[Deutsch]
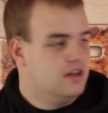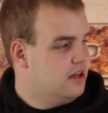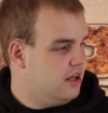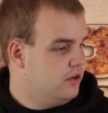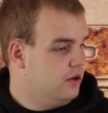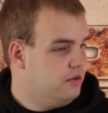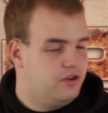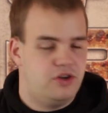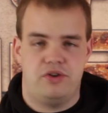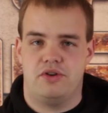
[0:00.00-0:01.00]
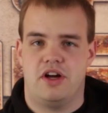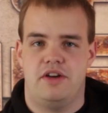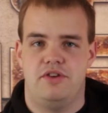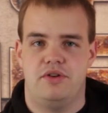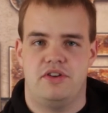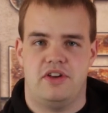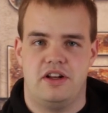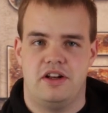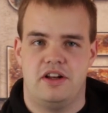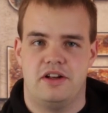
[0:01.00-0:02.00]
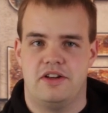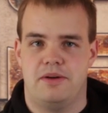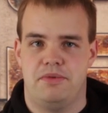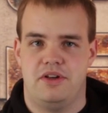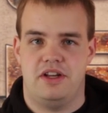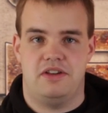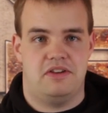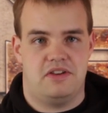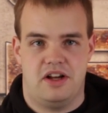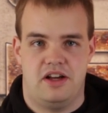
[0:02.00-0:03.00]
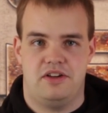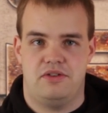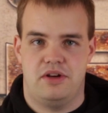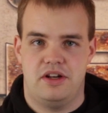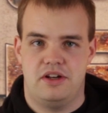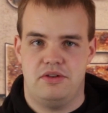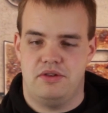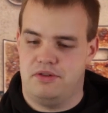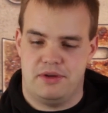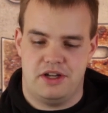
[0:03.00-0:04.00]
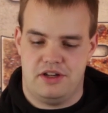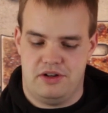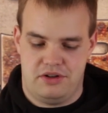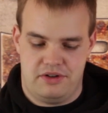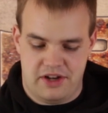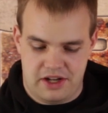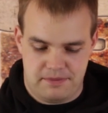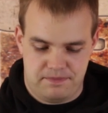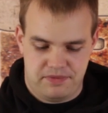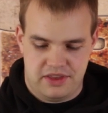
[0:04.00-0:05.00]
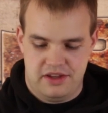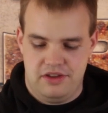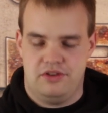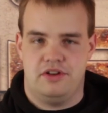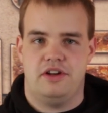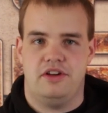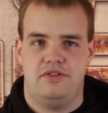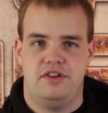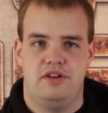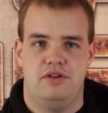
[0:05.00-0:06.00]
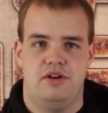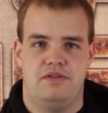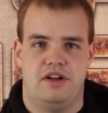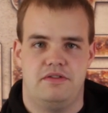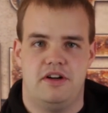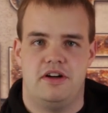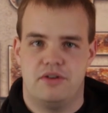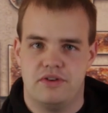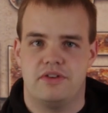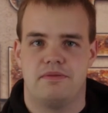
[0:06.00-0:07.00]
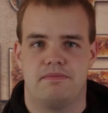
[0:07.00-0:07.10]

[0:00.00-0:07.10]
Also, wenn ihr euch noch kein Video jetzt angeklickt habt, geht es jetzt gleich zu Ende und diesmal gehe ich auch nicht weg, sondern das Video läuft einfach aus.